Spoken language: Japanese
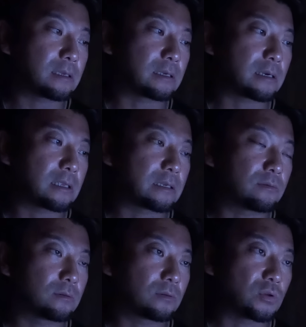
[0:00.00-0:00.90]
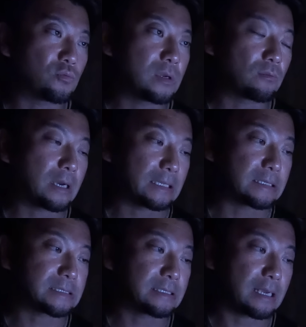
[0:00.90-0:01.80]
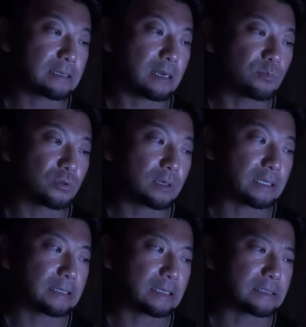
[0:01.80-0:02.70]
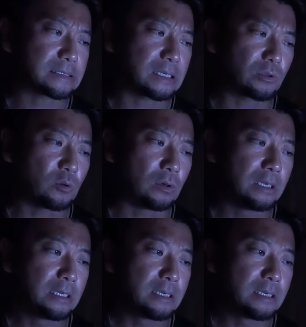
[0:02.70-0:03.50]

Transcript: えー、かなり本当に上の方ですね、大幹部の方なんですけど、